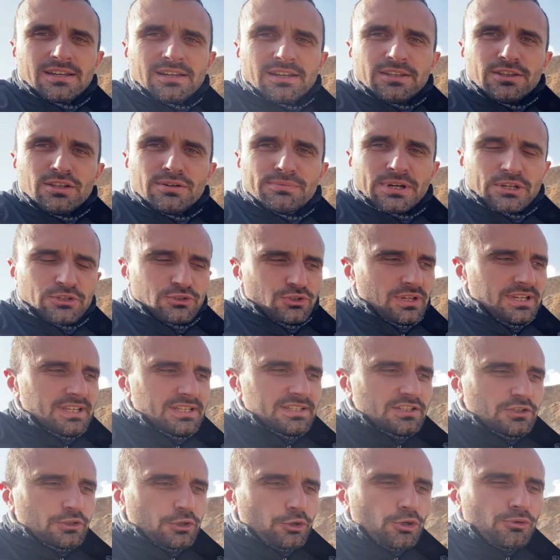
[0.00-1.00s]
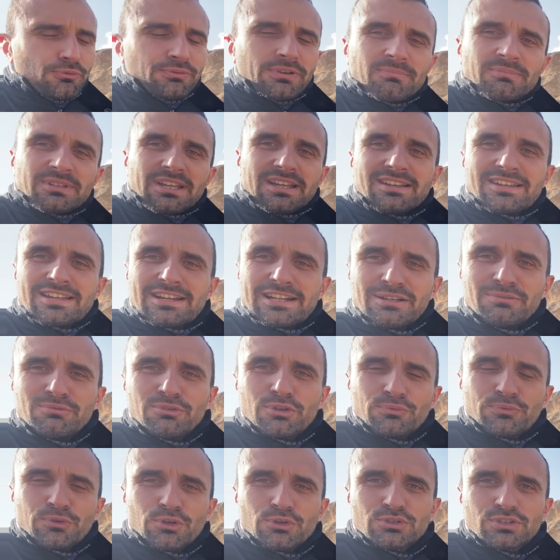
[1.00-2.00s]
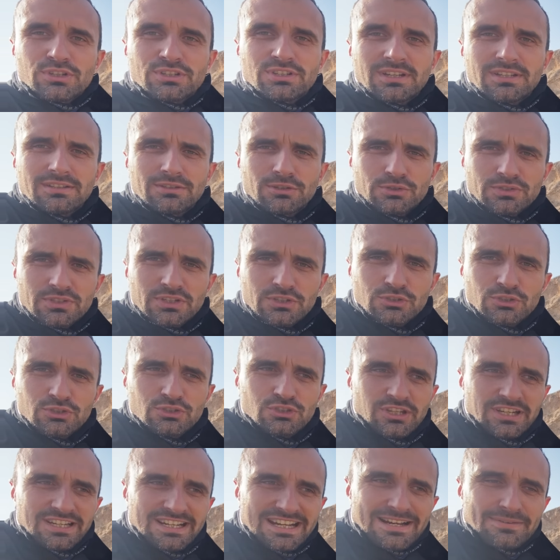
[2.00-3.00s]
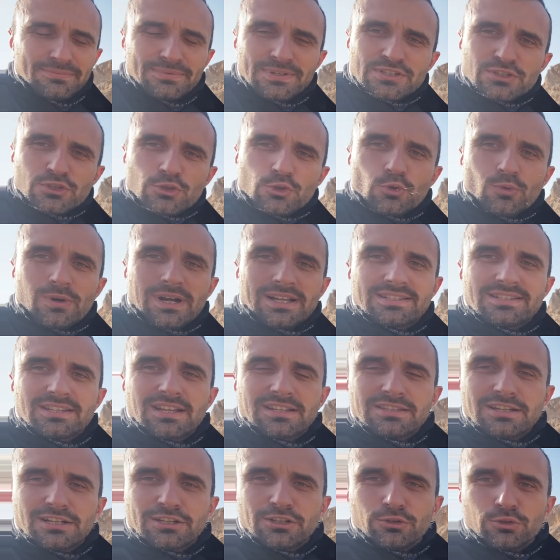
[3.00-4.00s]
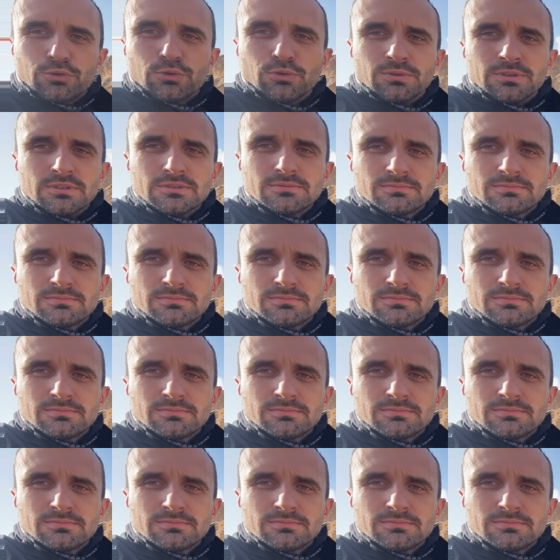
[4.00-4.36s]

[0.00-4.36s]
No właśnie, i z Triumphem Tigerem wiąże się dosyć ciekawa sytuacja na rynku.